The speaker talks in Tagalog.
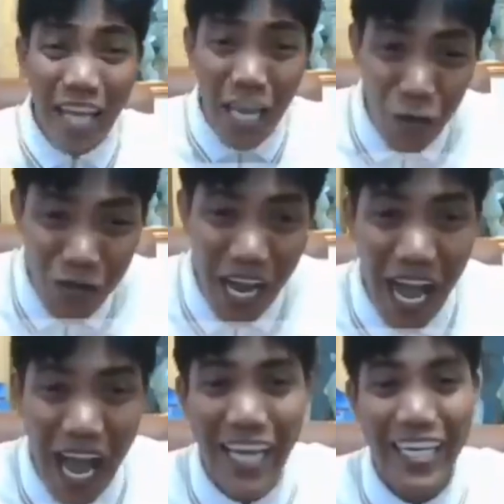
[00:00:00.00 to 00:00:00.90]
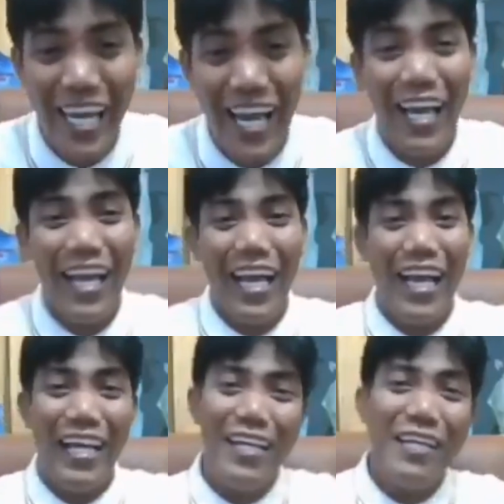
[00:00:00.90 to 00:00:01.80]
na ibinigay ho ng aking ina.
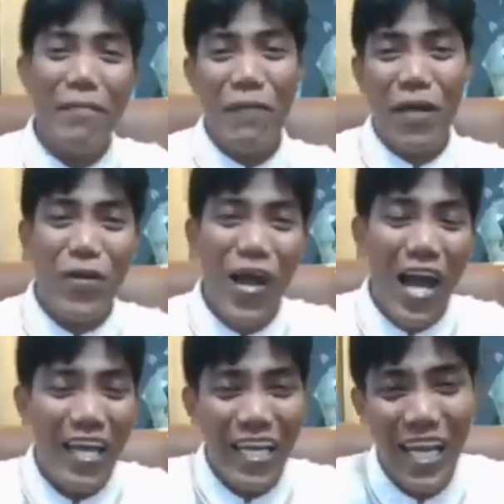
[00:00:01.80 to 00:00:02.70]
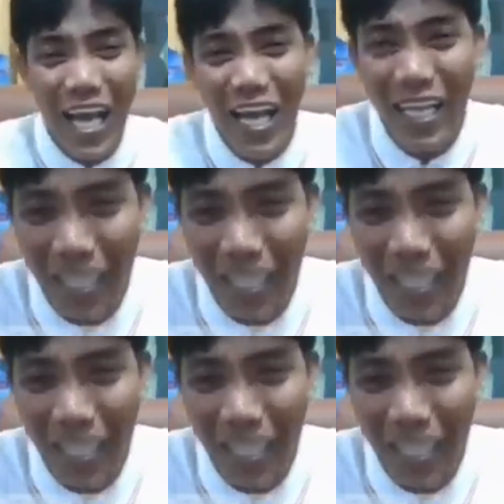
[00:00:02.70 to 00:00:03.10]
Ha? Pero yung aking